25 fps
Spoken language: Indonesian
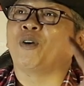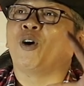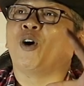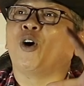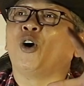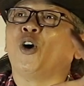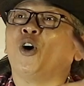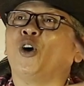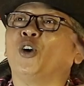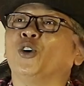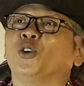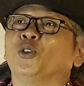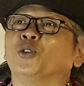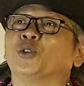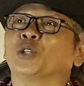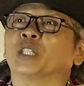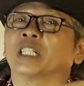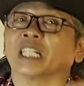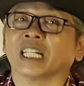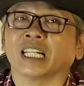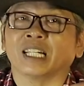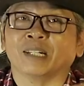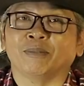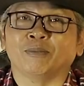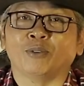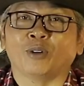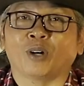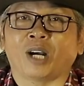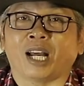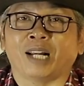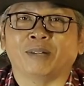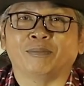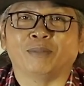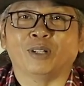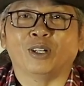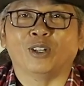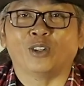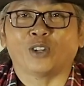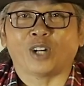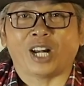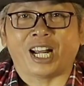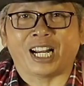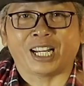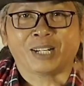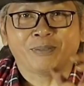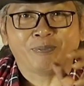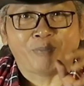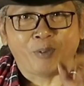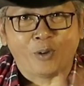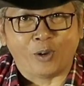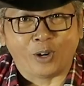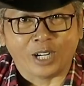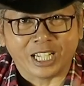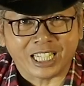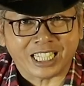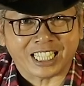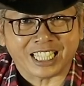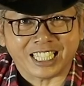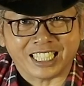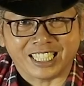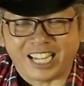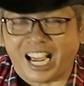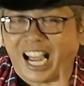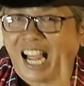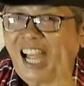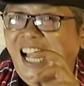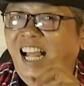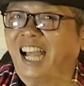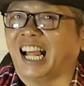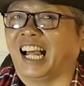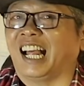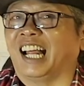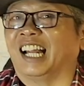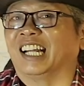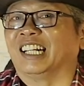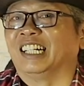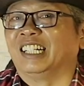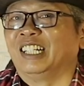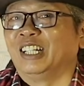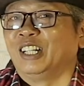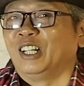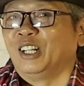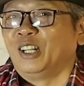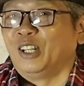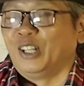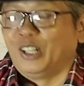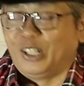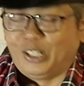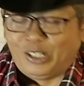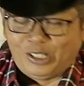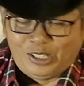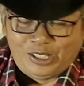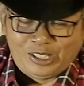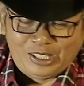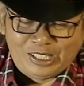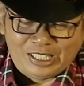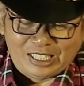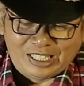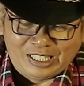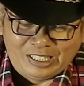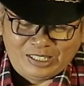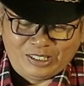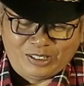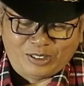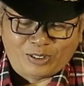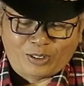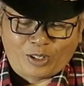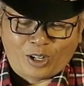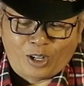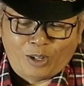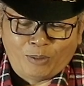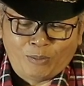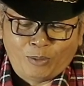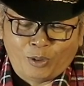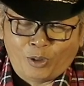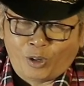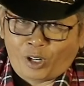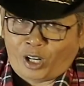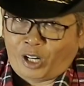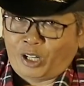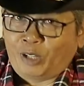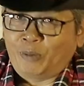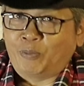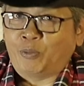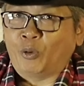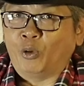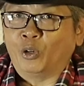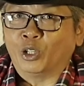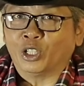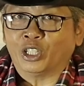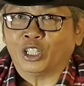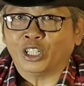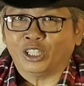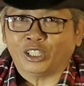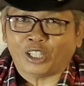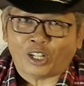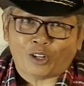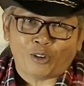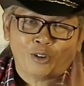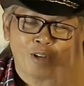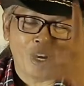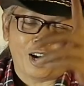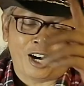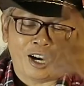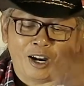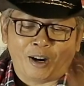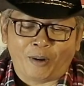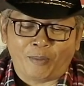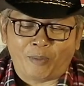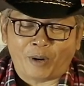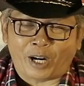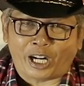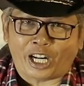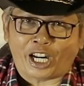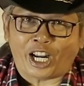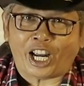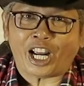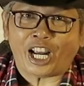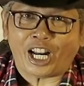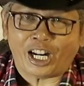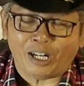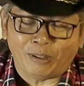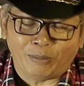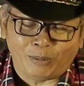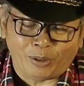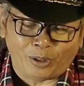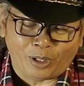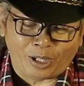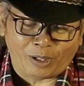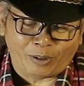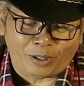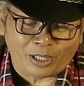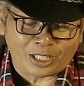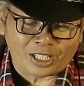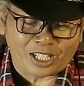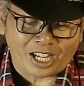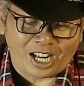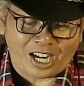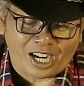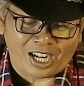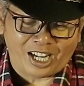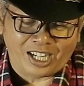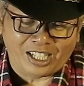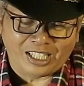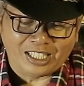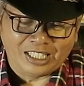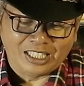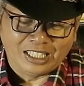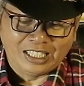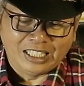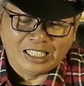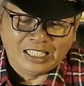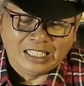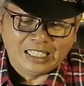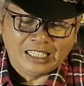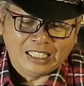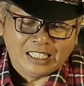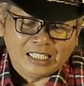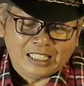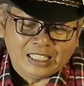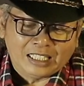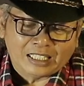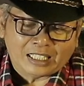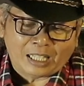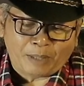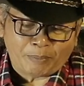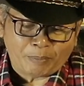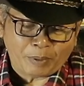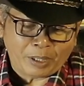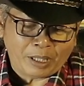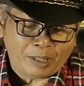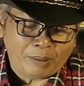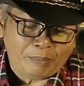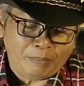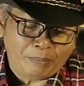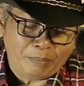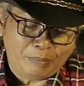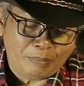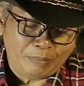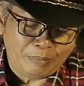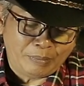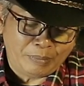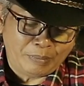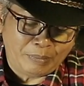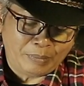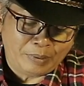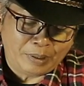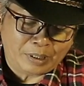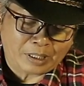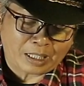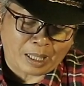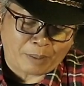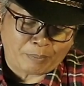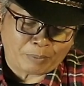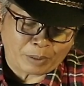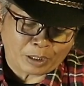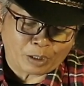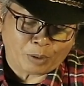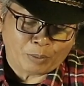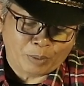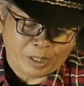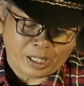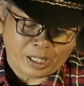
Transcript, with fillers: polusi bukan mengurangi polisi, jangan. Kalau mengurangi polisi ntar lu gak pakai helm lo lewat jalan. Tapi tapi itu